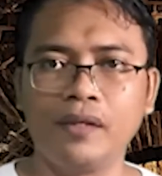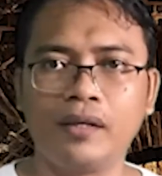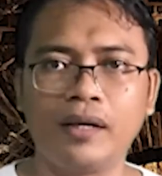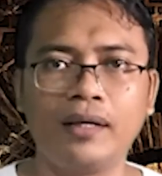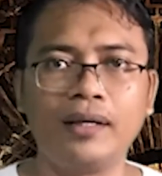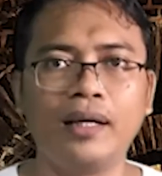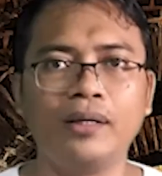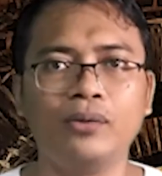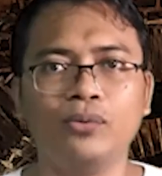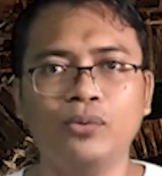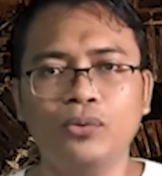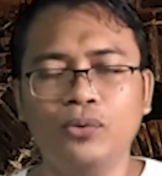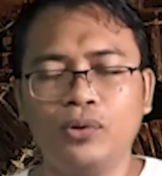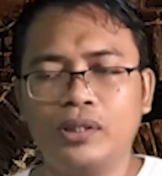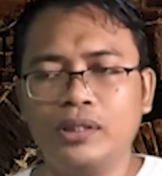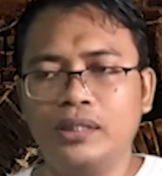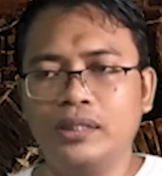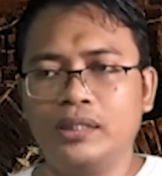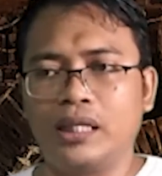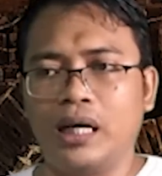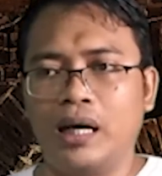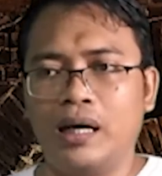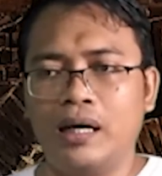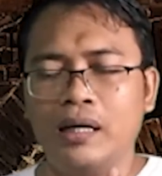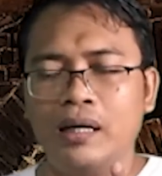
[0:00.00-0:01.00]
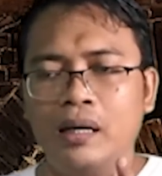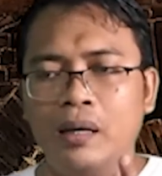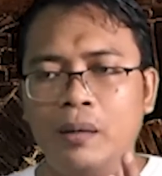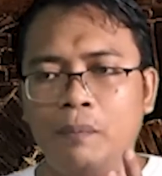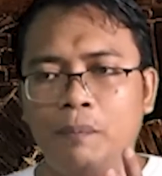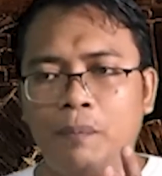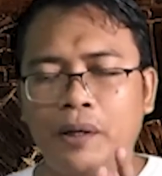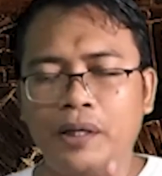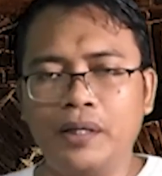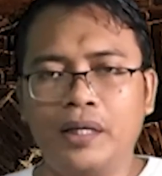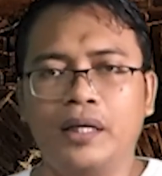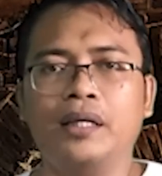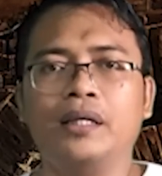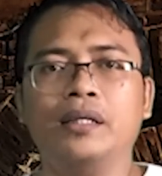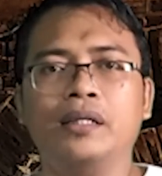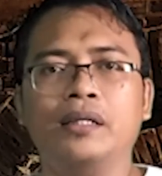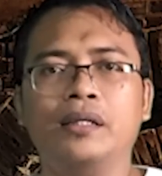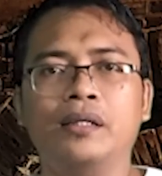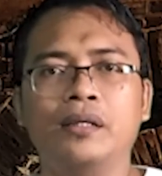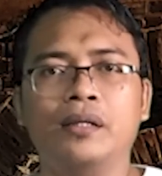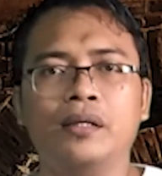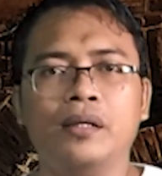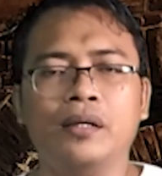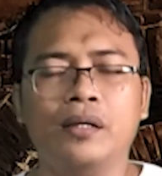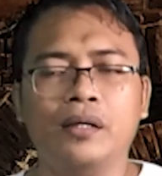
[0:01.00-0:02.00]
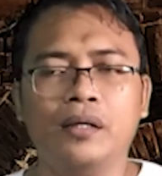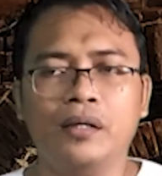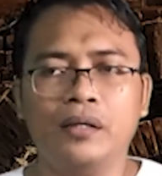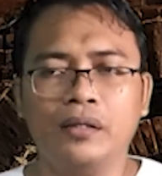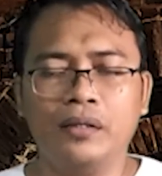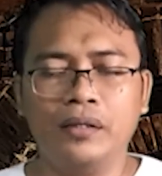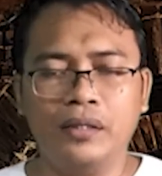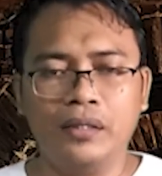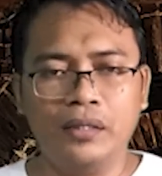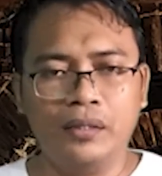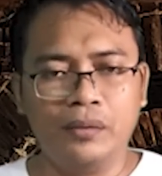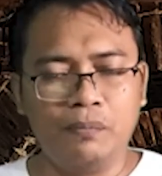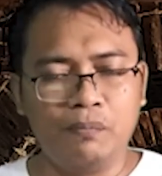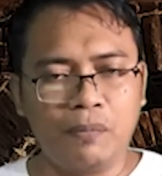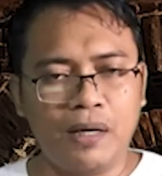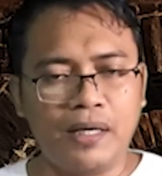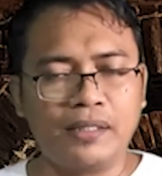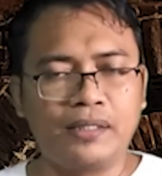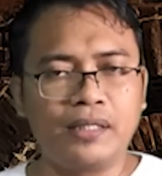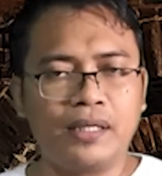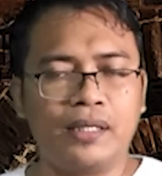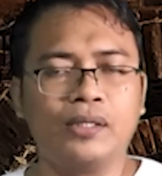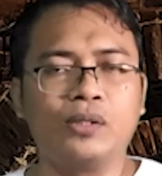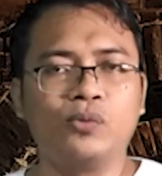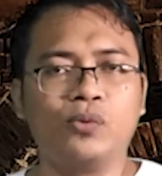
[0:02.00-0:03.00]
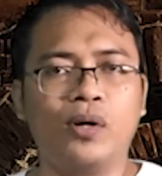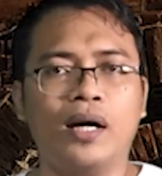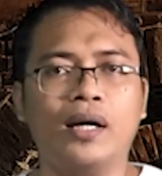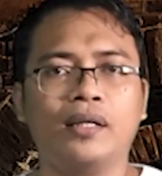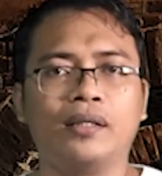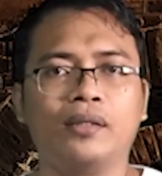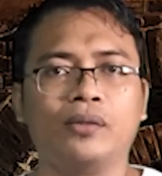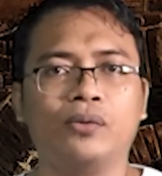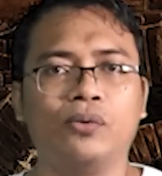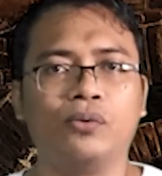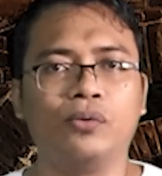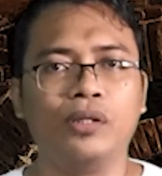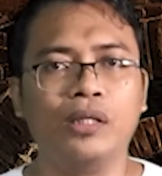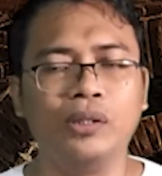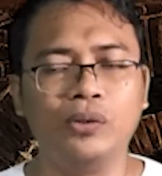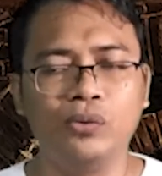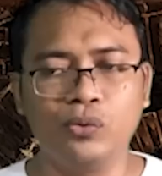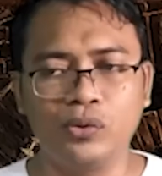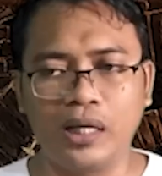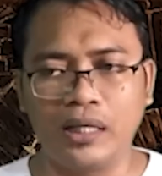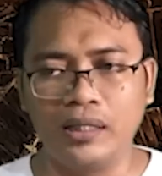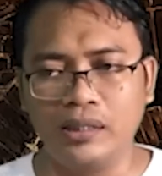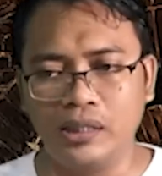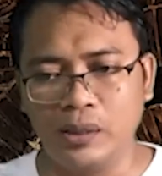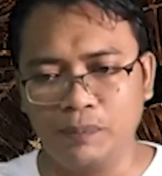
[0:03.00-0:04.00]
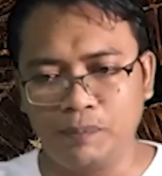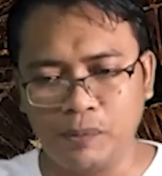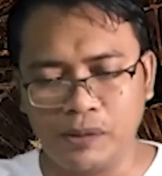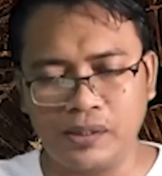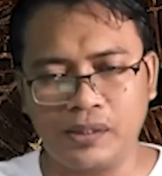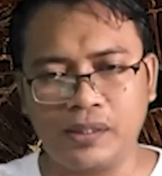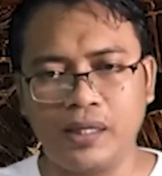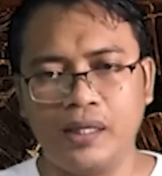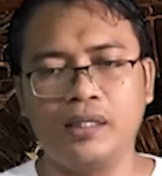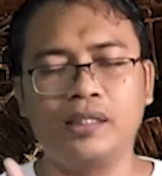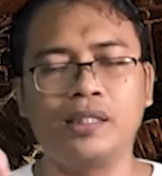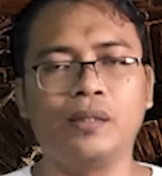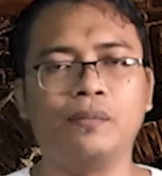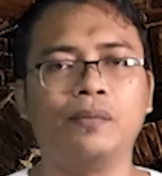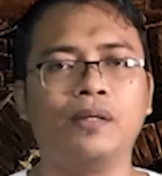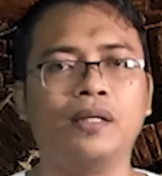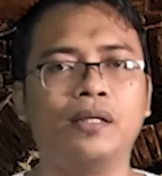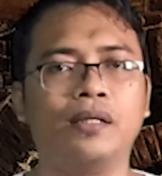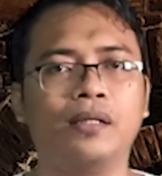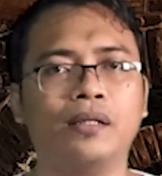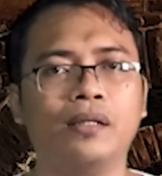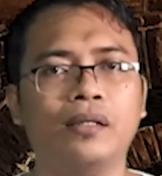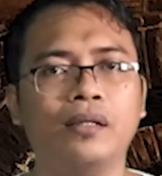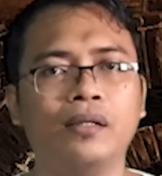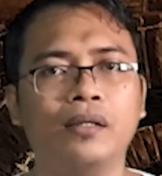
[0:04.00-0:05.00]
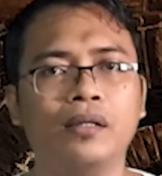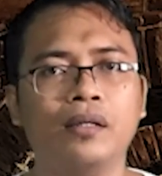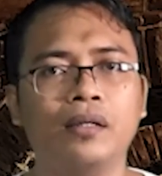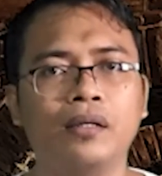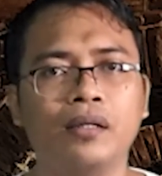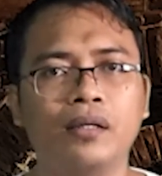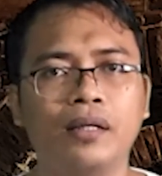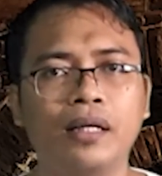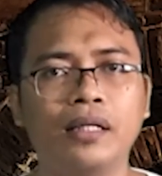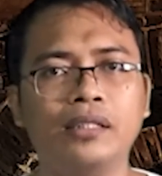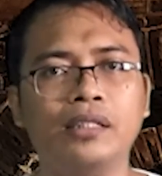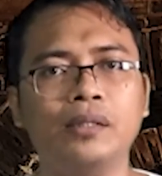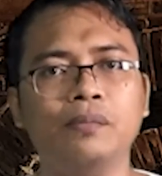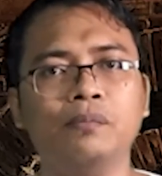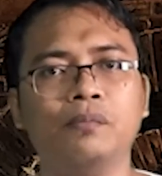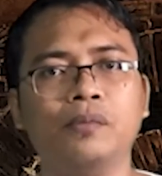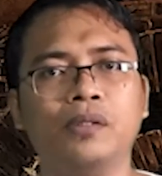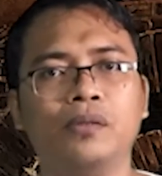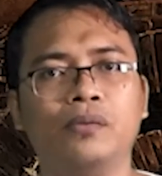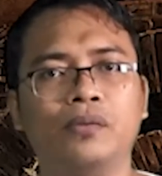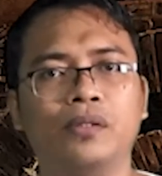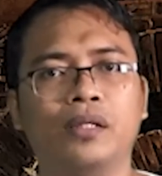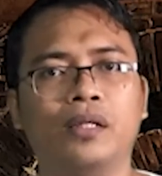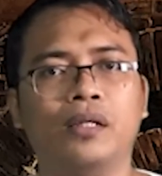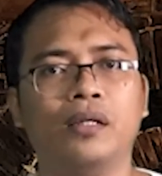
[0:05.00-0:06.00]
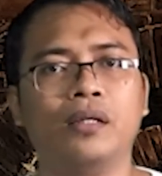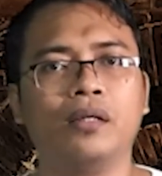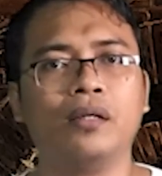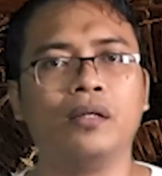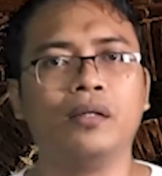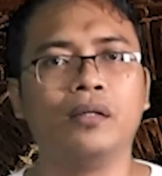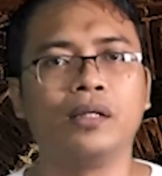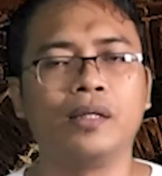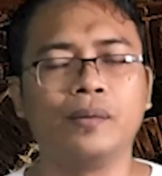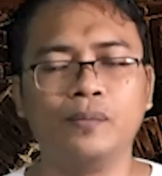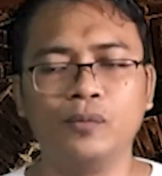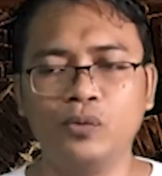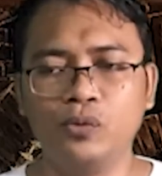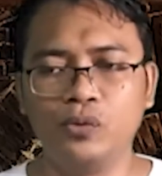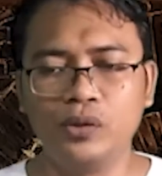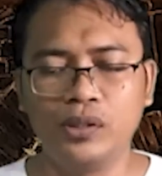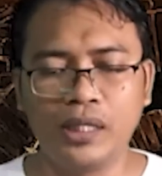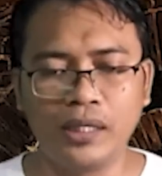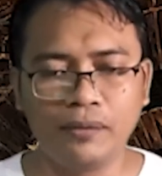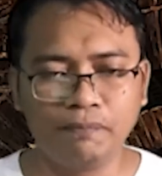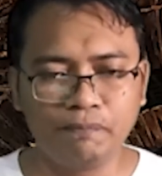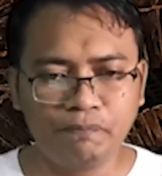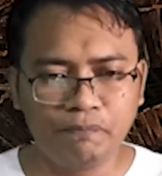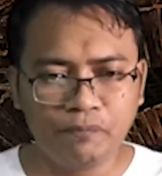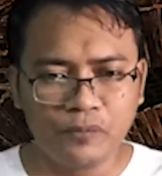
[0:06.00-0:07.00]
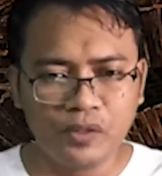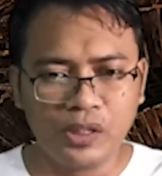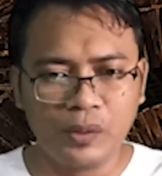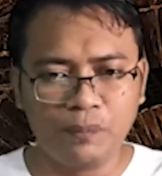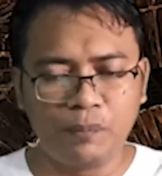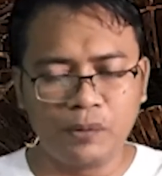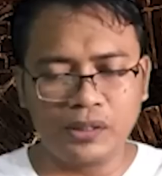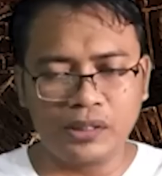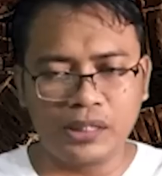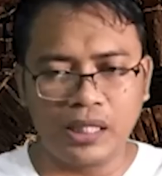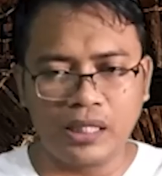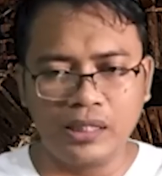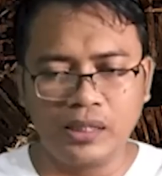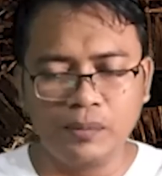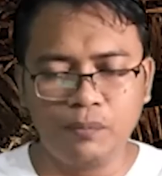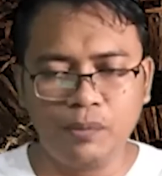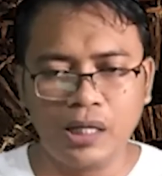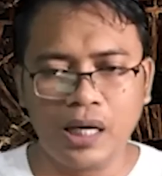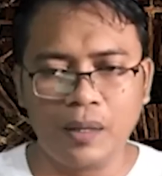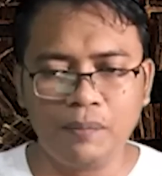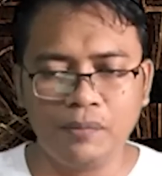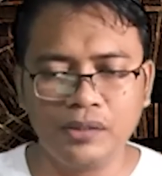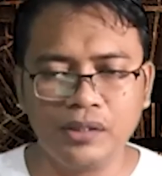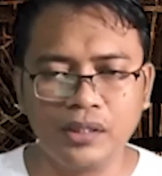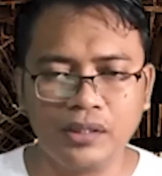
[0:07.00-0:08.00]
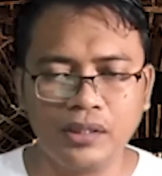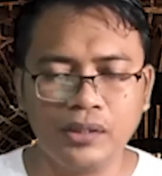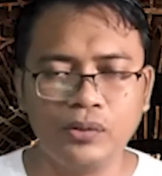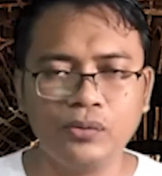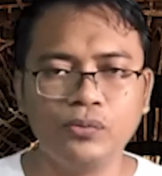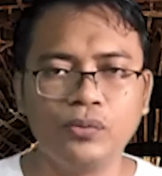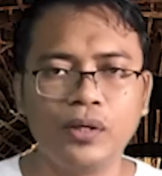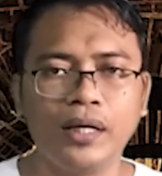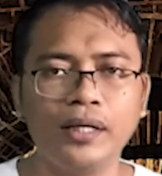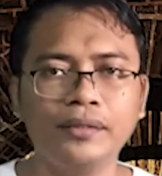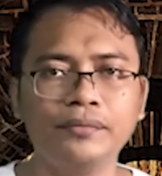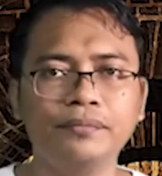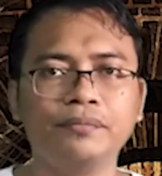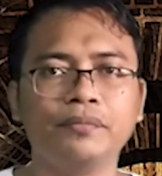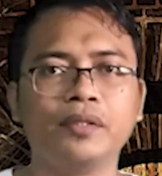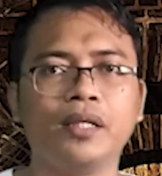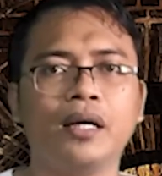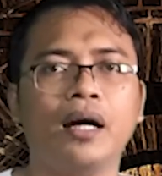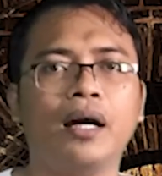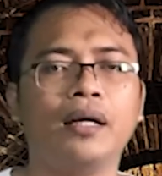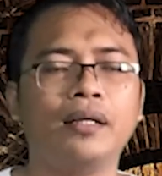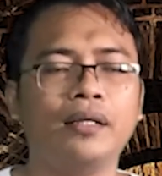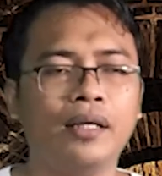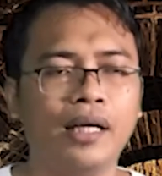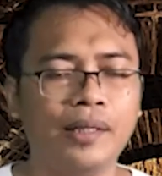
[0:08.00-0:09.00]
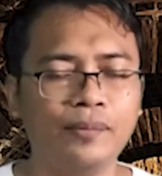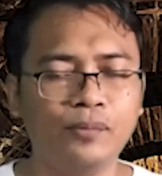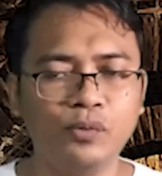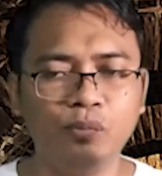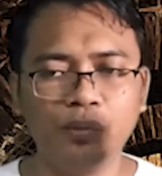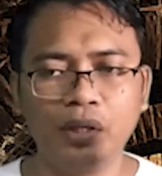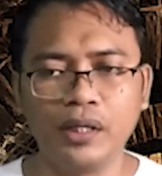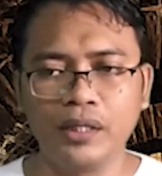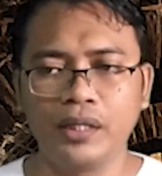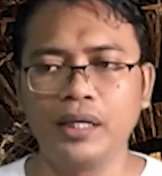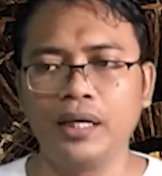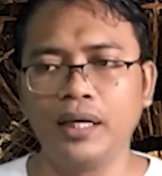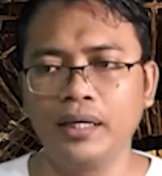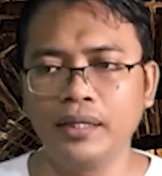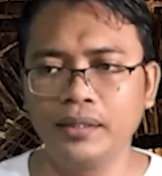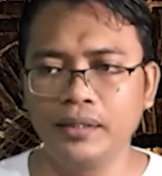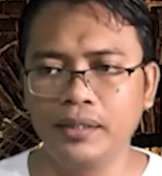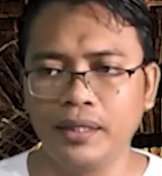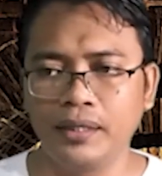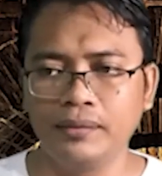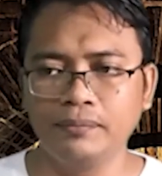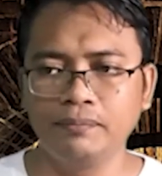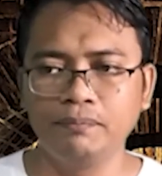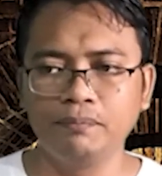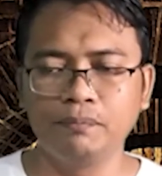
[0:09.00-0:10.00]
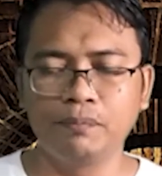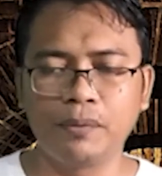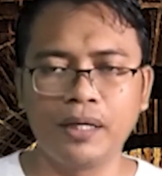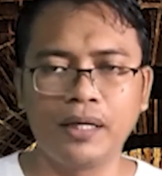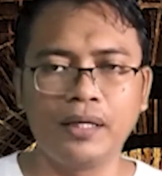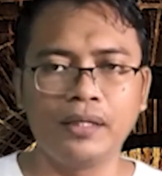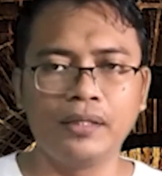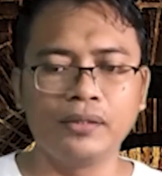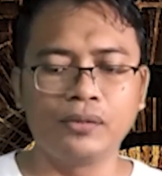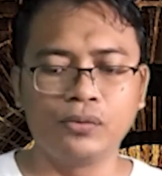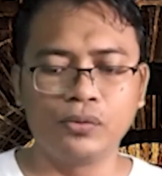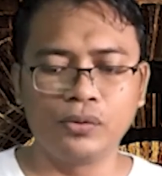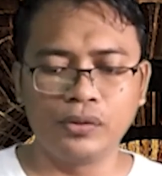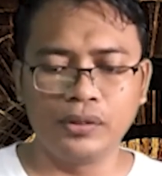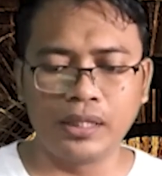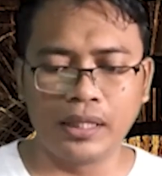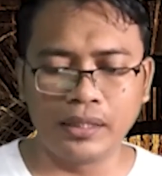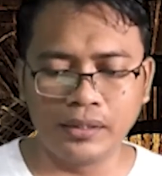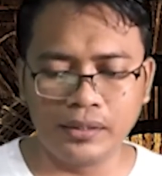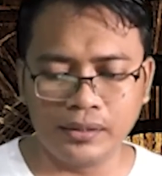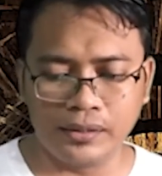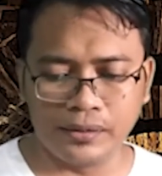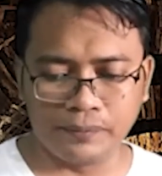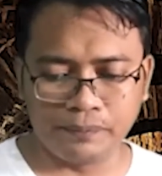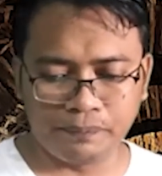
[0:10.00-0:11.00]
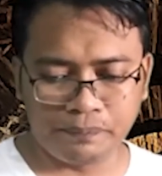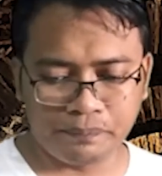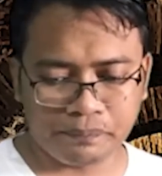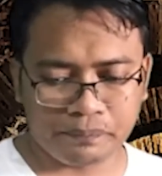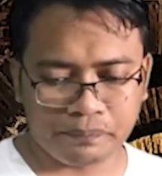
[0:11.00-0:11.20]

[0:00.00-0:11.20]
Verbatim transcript: Karena dulu ketika PDI di masa Soeharto itu kan dipecah sama rezim gitu ya. Kemudian dipecah dibelah menjadi dua, ada Ibu Mega dan Pak Surjadi.